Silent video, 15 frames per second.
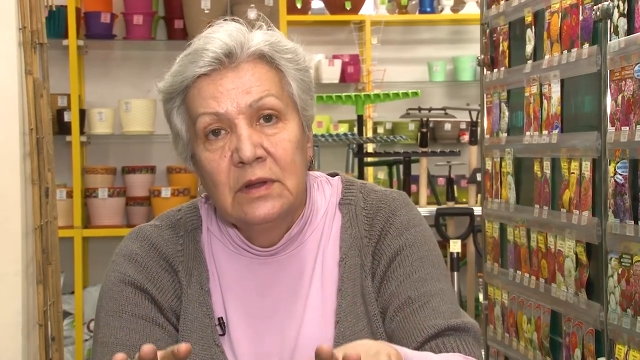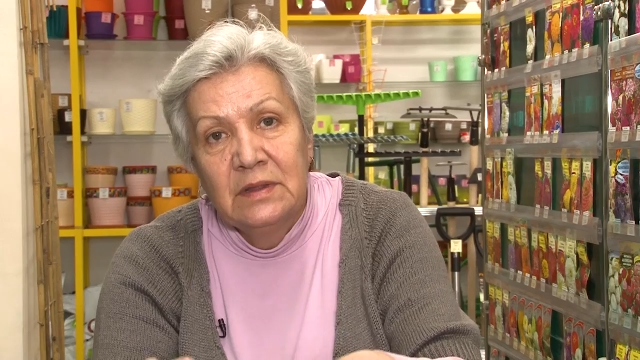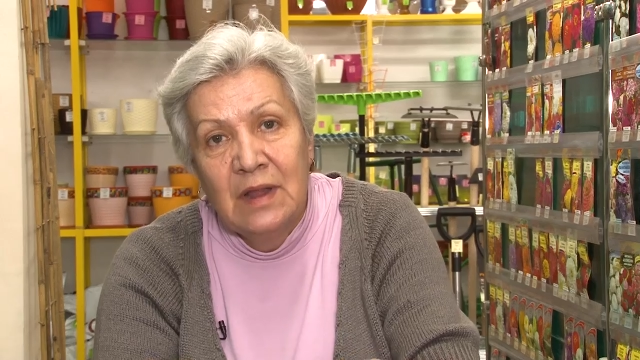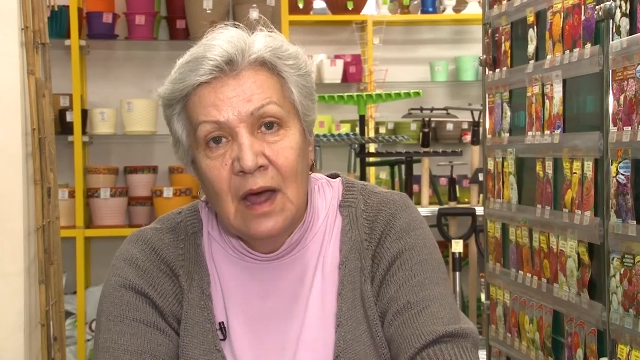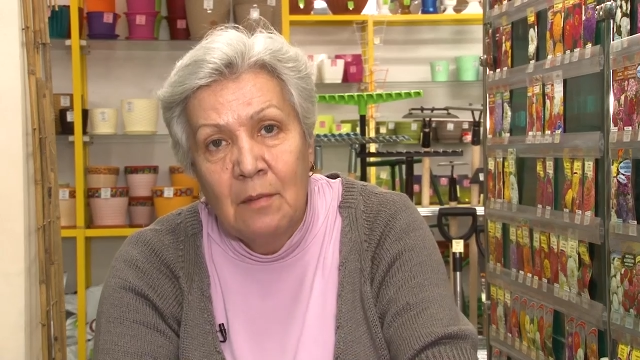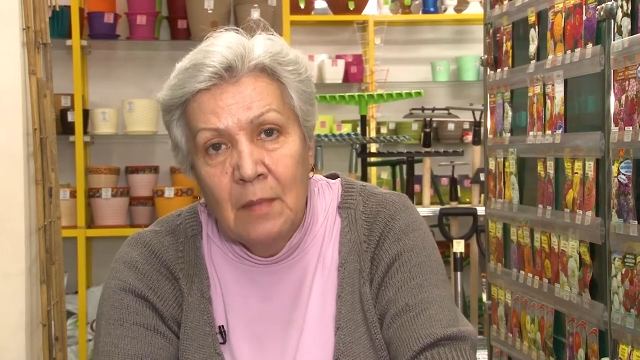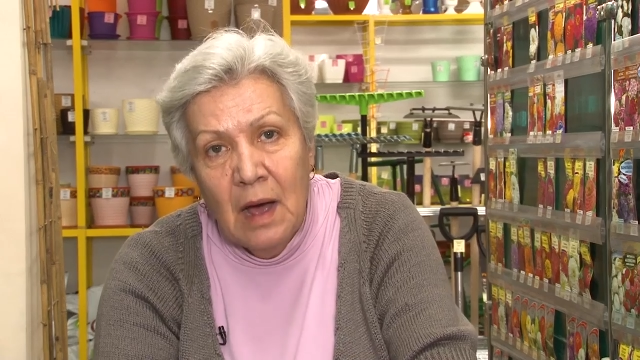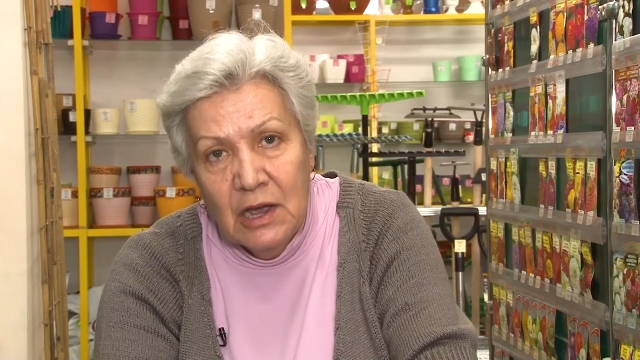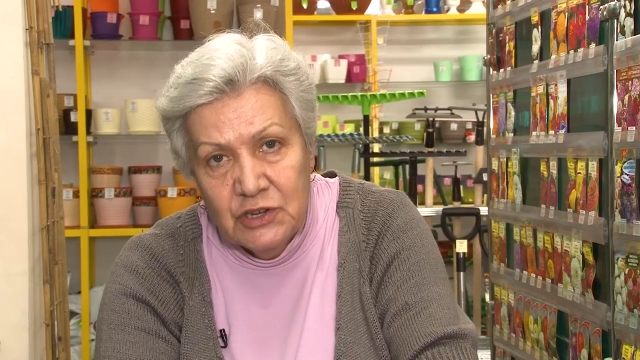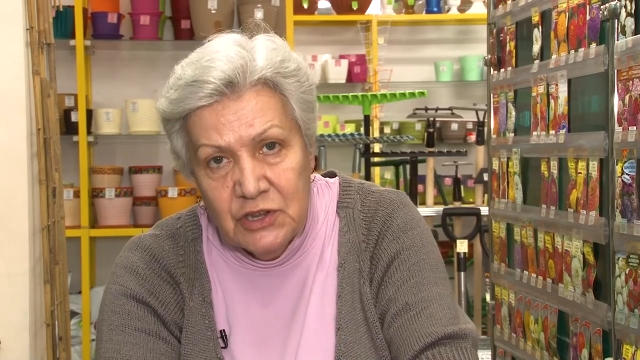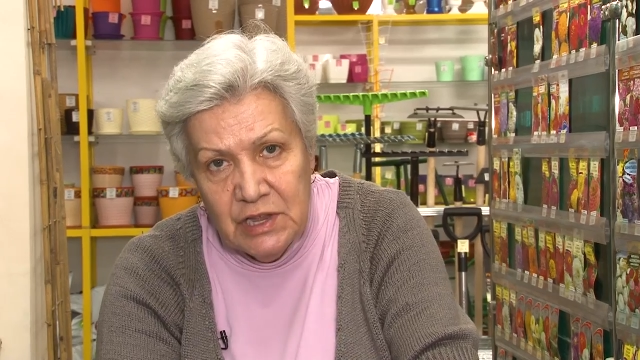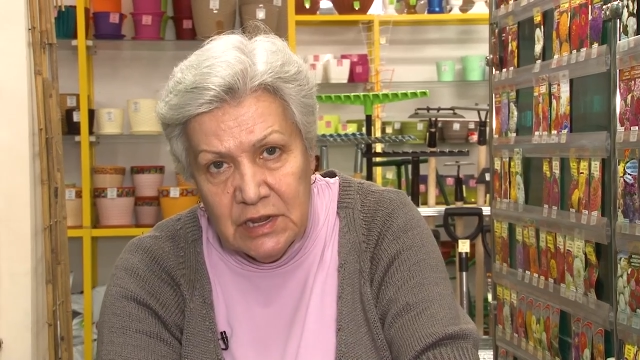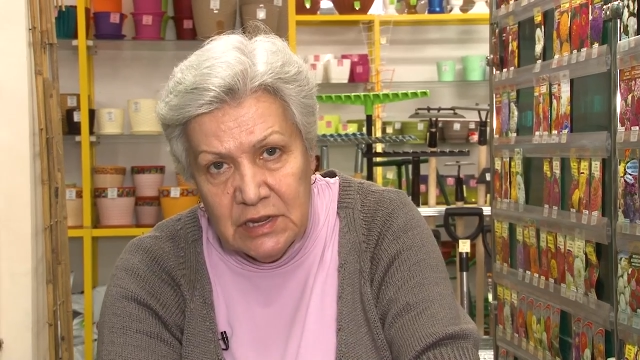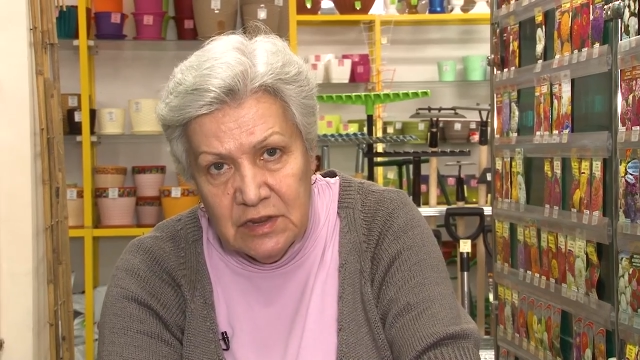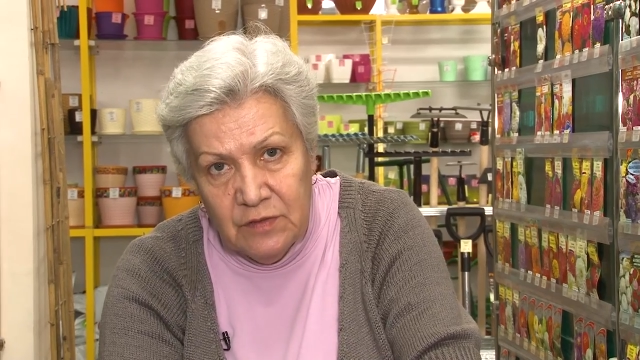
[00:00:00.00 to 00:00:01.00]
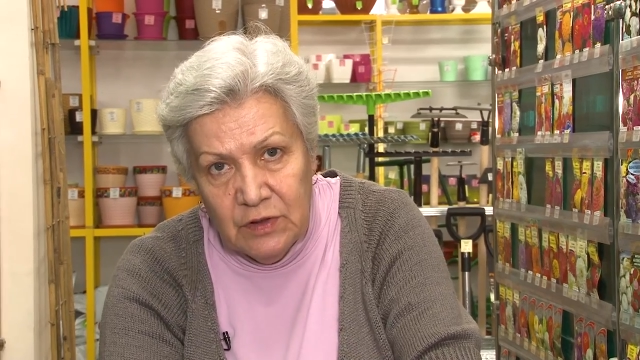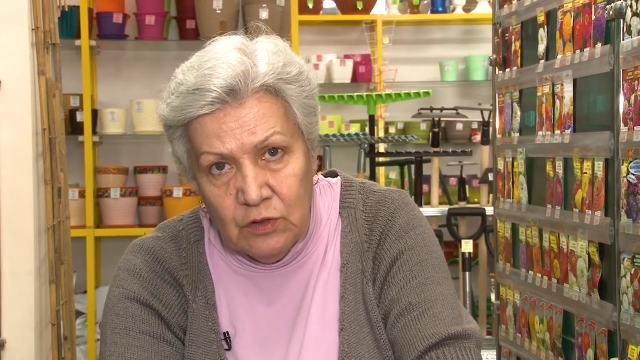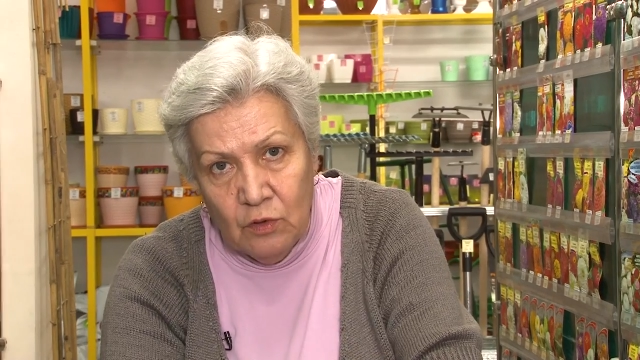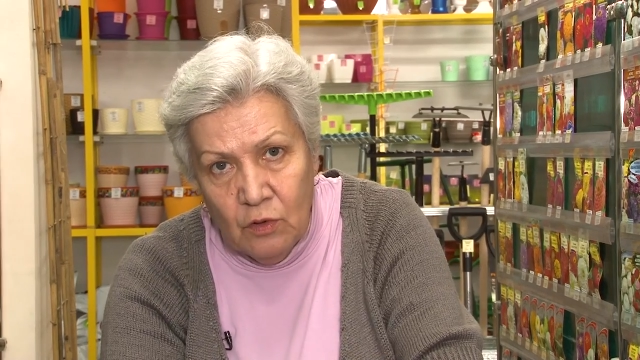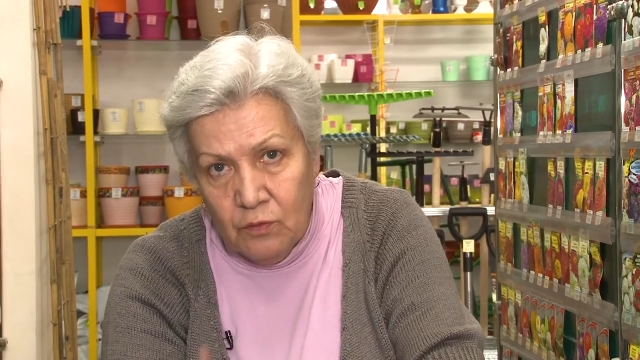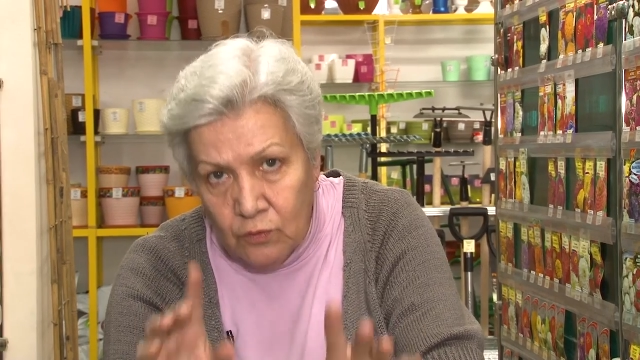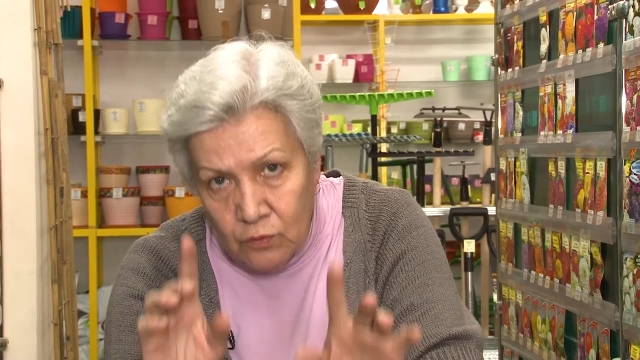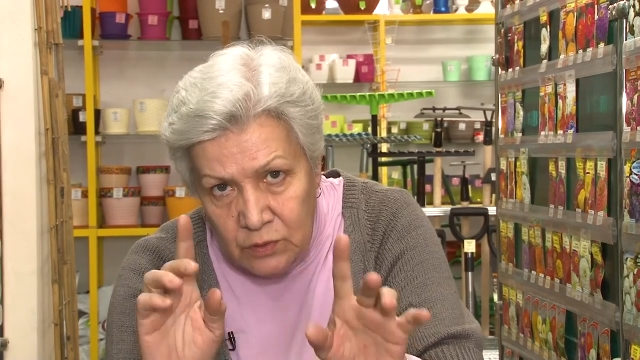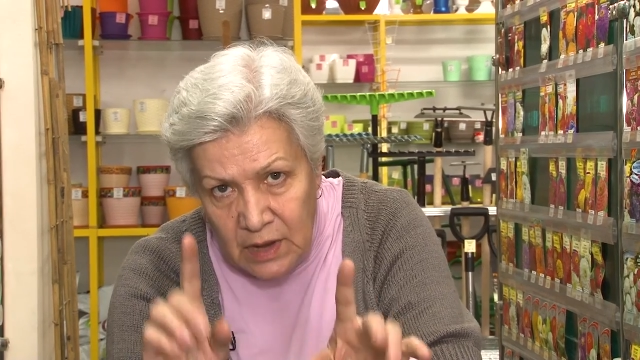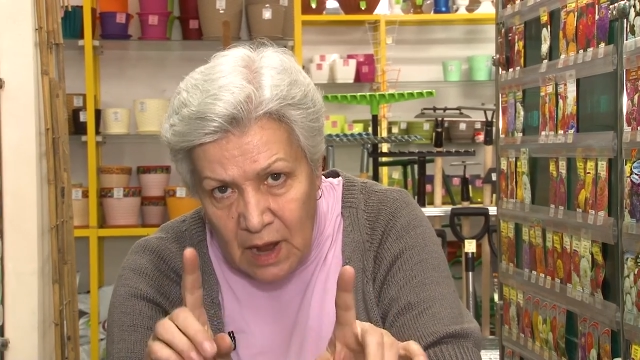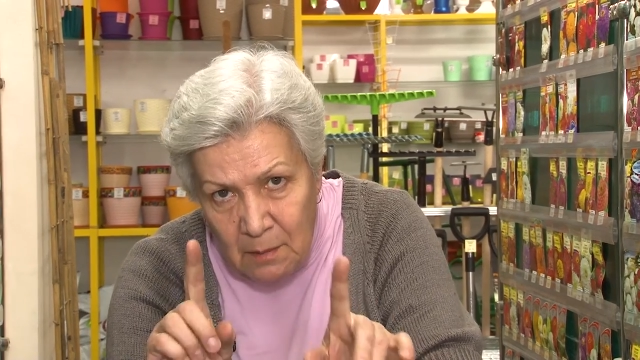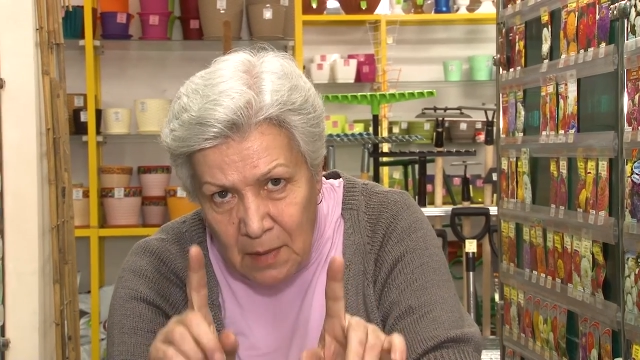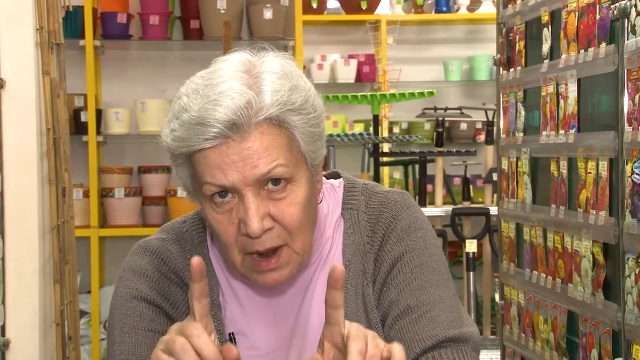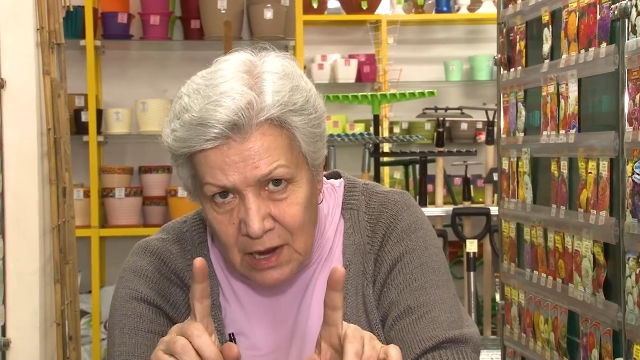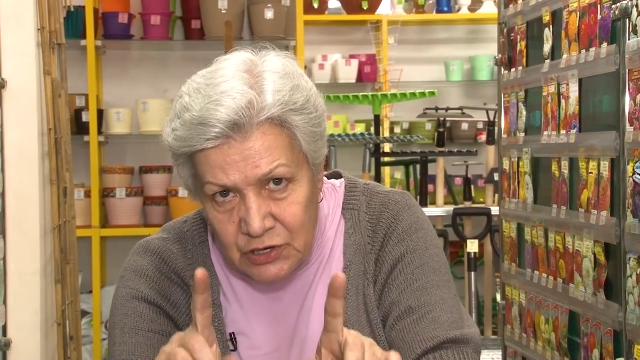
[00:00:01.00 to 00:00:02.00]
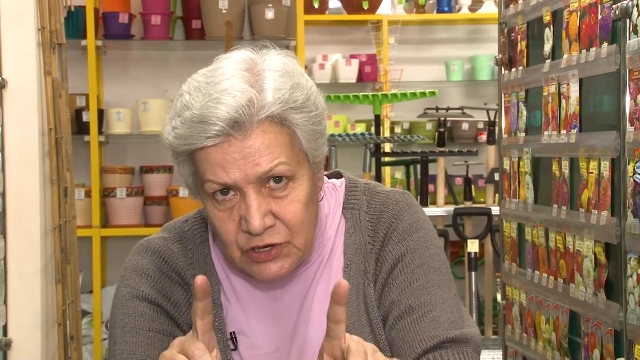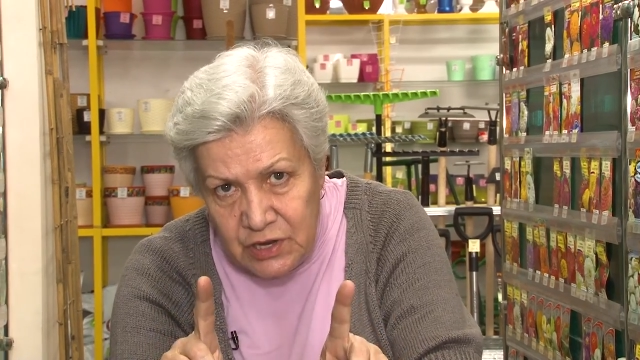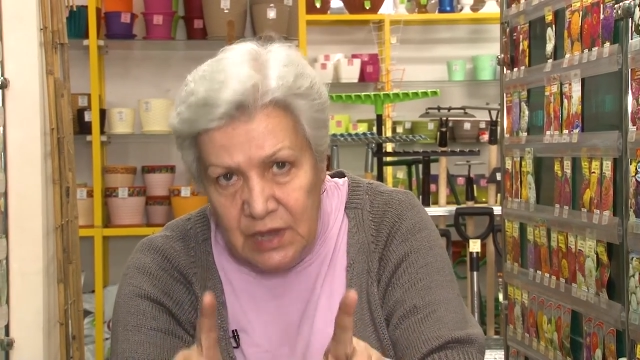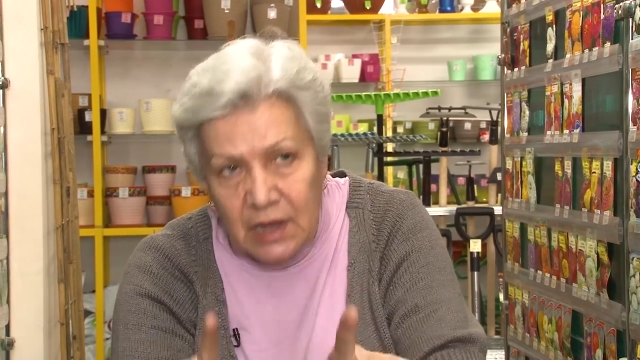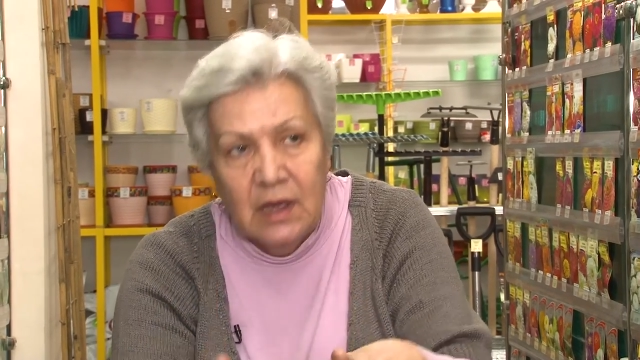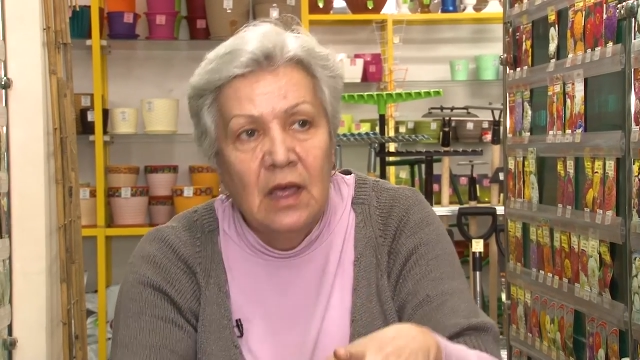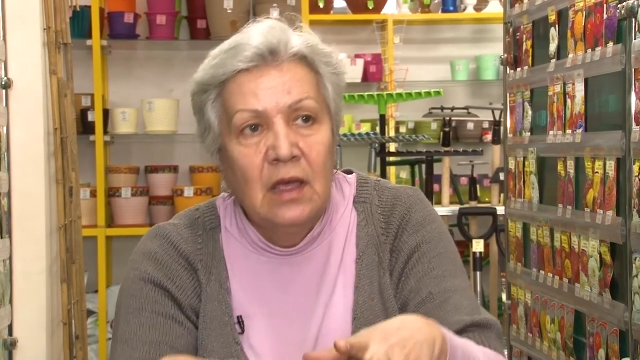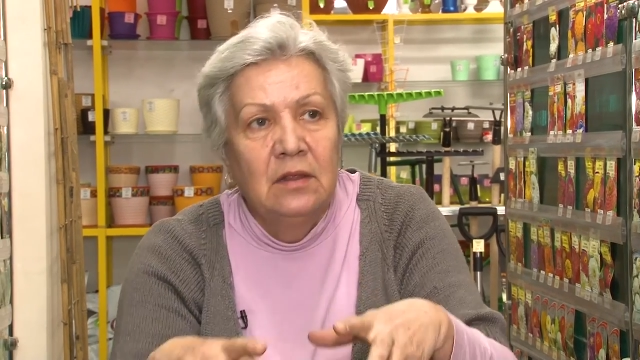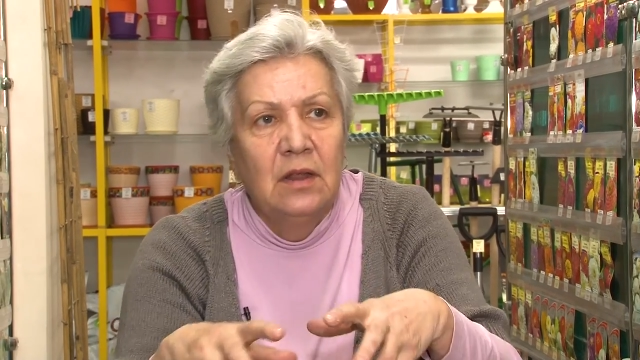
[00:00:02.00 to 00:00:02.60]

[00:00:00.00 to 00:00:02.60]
домашних цветов, у домашних,